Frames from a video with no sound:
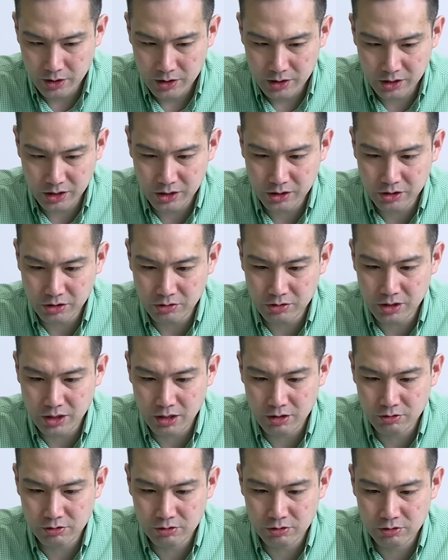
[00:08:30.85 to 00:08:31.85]

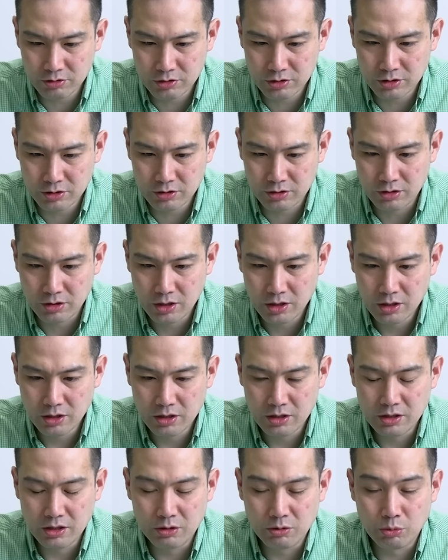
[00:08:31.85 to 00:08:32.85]
실적상으로는
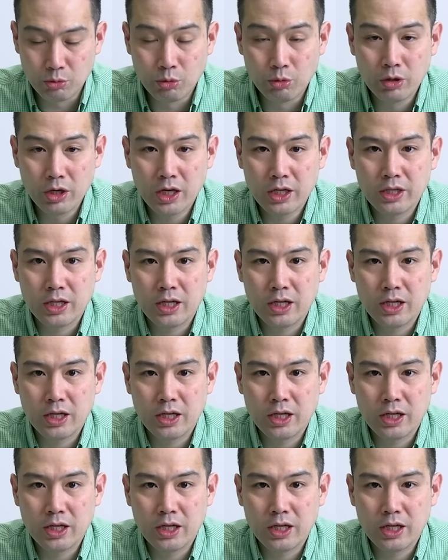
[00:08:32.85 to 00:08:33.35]
올해